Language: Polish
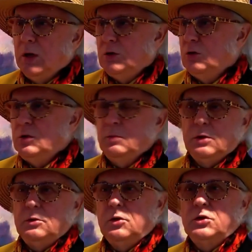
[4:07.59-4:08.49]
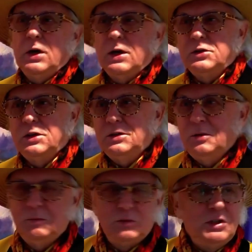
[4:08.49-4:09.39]
się już nie mogą doczekać,
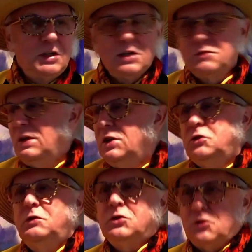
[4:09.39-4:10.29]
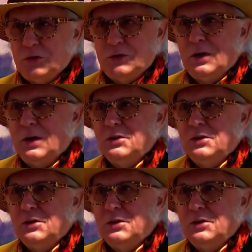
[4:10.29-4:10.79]
kiedy przyjdzie tak zwana świeżość,